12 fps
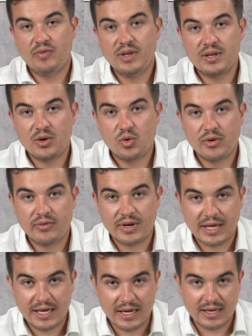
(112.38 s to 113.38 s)

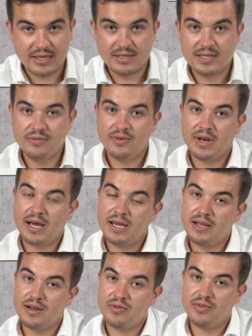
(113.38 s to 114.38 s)
Winterhuhr-Verträge, die Sie vielleicht
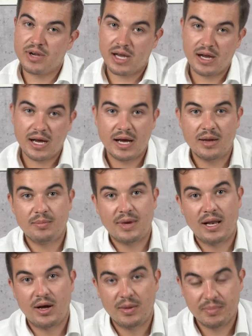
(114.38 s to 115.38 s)
in der Vergangenheit
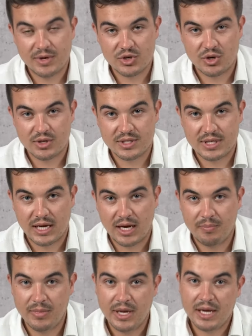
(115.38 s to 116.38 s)
mal abgeschlossen
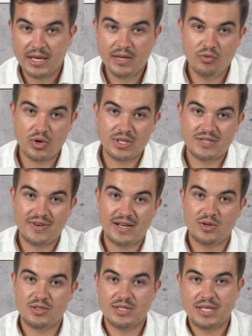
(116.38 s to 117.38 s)
haben, die wurden
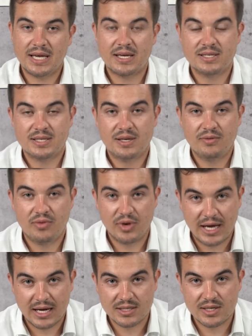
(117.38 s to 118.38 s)
2006 von
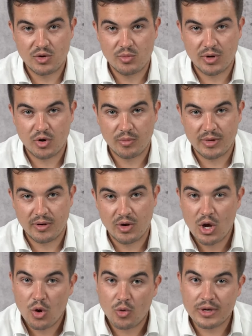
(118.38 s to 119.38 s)
der AXA übernommen.
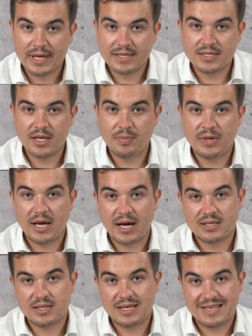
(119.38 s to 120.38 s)
Und jetzt gibt die
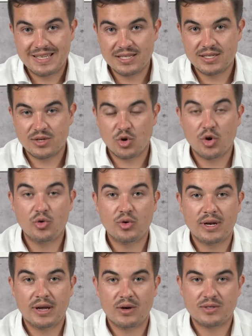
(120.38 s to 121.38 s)
AXA diese
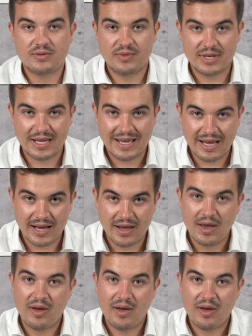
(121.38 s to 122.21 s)
900.000 Verträge